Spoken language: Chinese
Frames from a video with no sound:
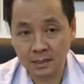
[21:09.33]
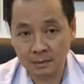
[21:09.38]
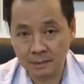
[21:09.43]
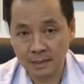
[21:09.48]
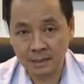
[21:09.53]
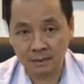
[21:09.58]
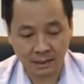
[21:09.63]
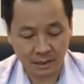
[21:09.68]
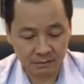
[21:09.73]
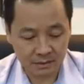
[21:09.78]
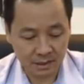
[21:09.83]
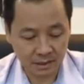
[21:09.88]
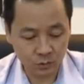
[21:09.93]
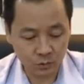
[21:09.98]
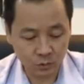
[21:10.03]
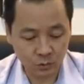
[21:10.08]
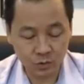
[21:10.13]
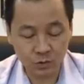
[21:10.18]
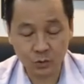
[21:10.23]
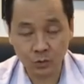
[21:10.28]
你们要搞清
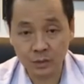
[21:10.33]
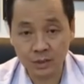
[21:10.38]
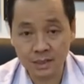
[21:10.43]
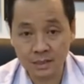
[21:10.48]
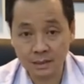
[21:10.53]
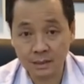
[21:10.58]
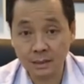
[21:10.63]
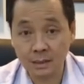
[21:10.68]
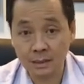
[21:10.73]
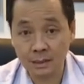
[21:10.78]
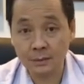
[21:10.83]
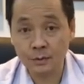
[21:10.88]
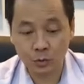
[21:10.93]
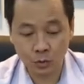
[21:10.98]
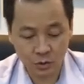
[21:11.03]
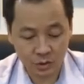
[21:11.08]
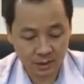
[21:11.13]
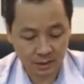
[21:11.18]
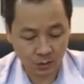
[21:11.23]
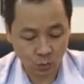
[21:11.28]
楚谁是人
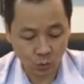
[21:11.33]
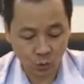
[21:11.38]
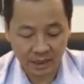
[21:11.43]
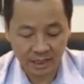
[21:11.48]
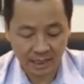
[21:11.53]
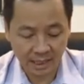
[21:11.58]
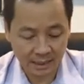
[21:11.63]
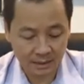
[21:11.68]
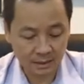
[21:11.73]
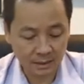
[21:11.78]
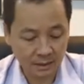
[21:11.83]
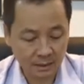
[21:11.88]
谁是鬼啊！